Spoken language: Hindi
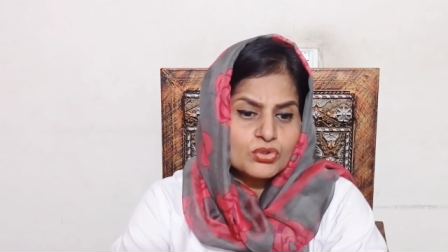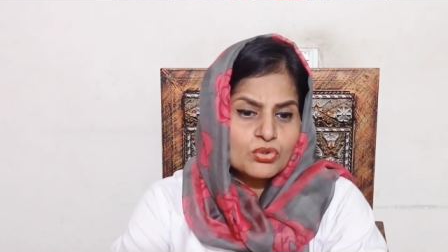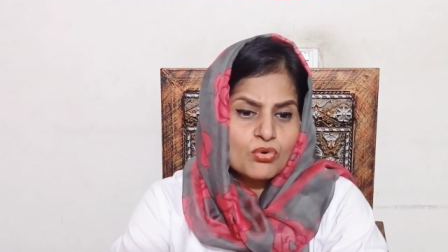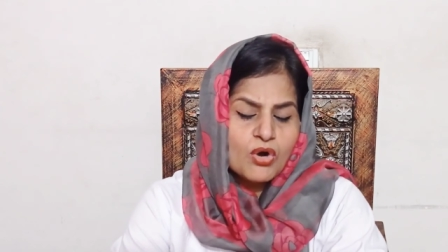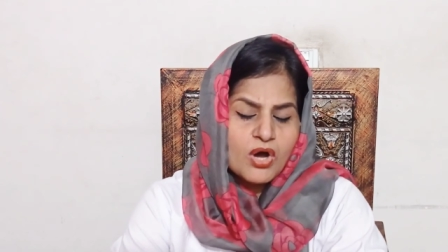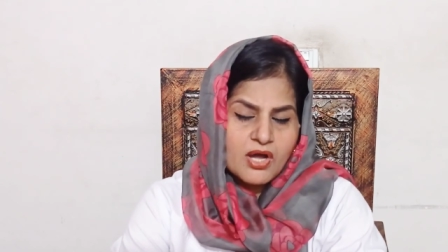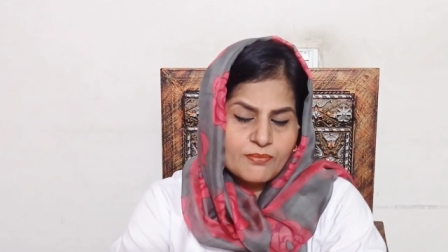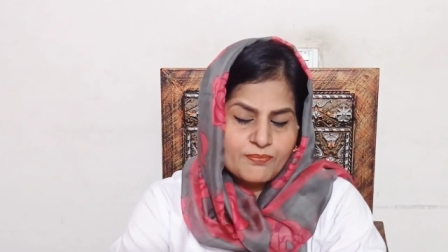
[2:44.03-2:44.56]
तो
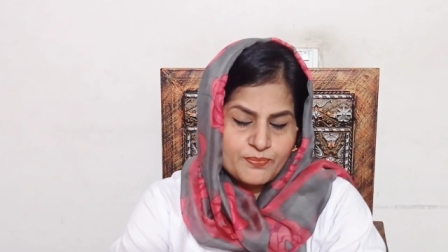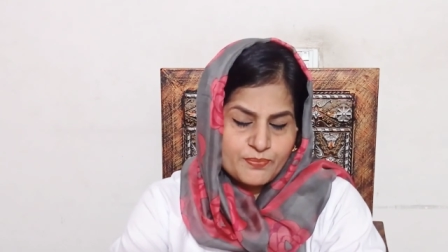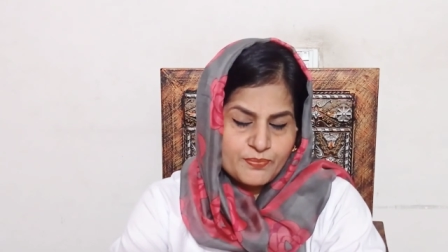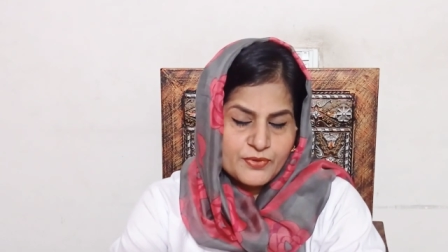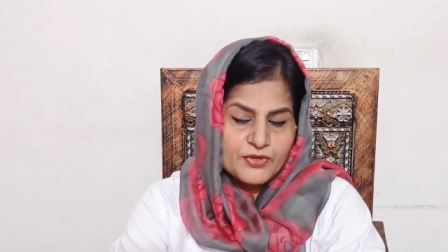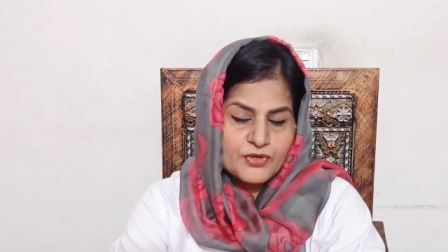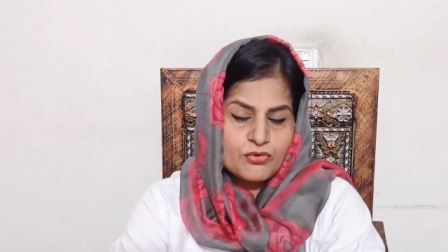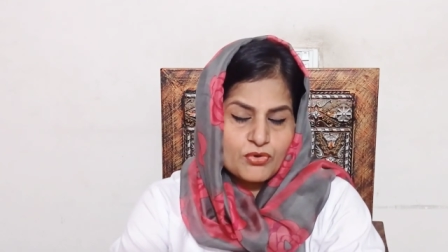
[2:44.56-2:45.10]

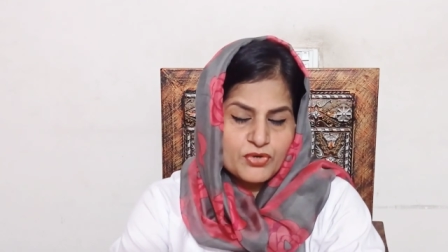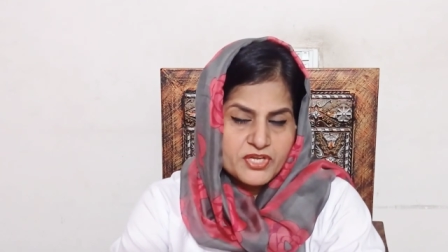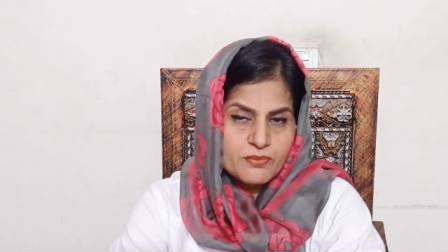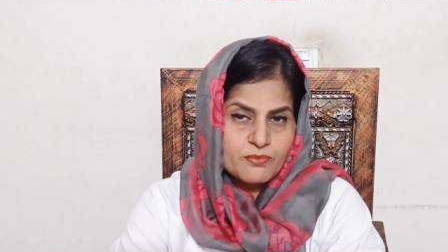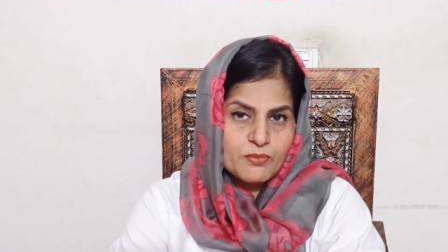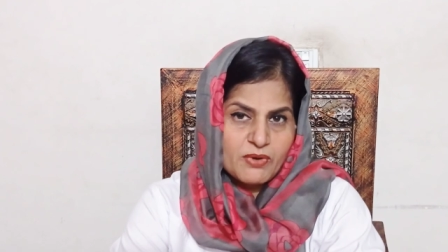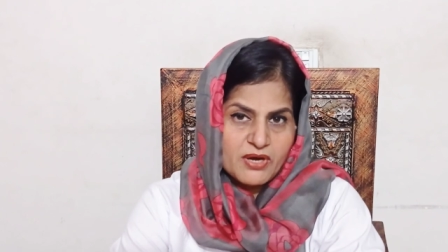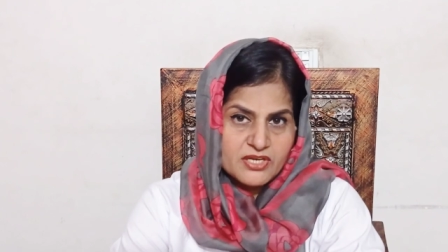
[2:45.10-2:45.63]
आपको
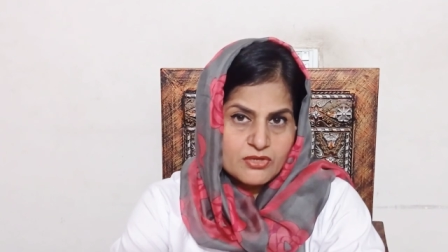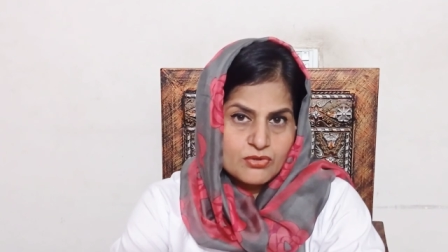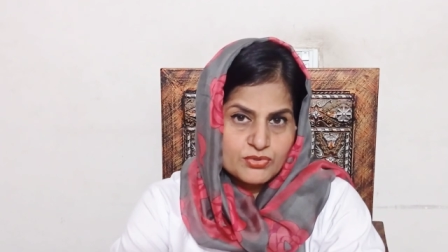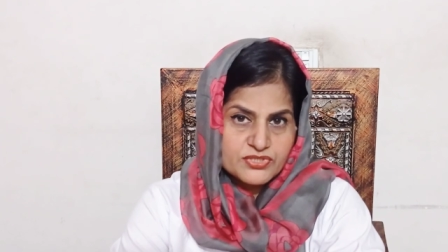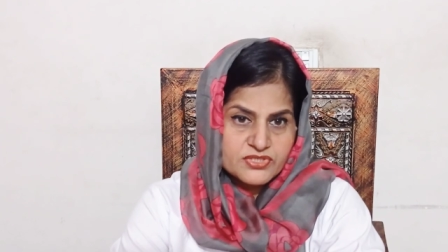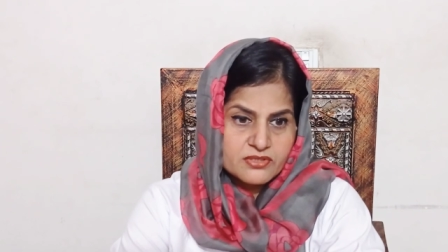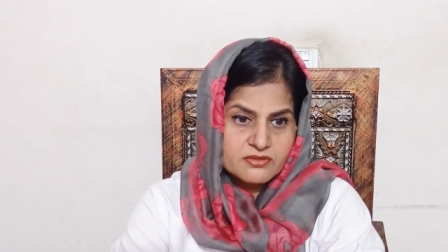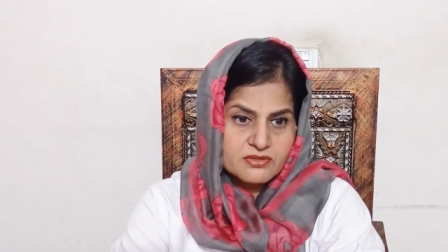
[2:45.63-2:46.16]
ये बीमारी
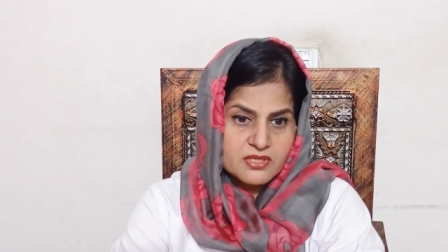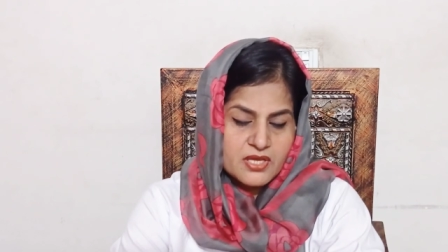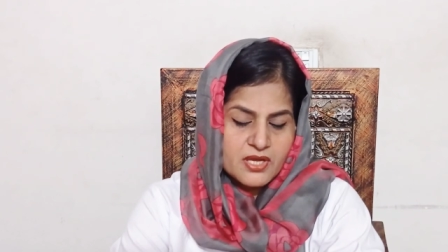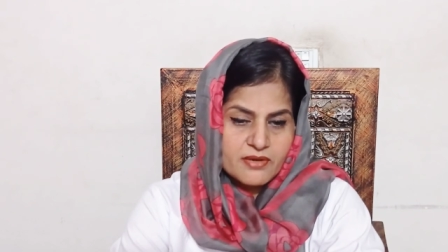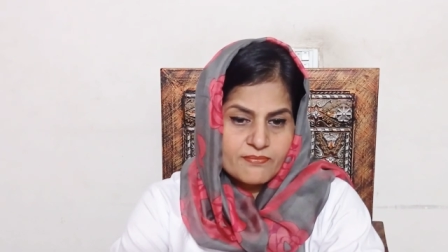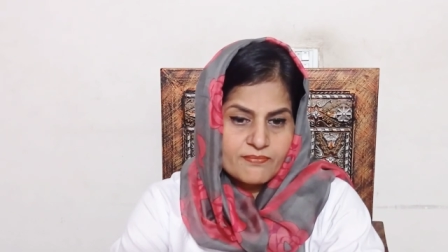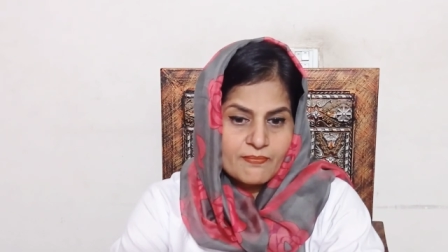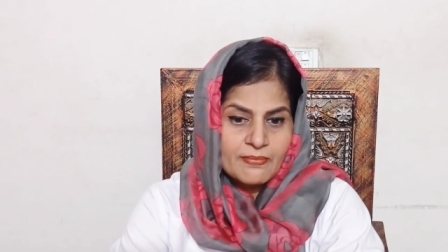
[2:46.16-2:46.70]
हो सकती है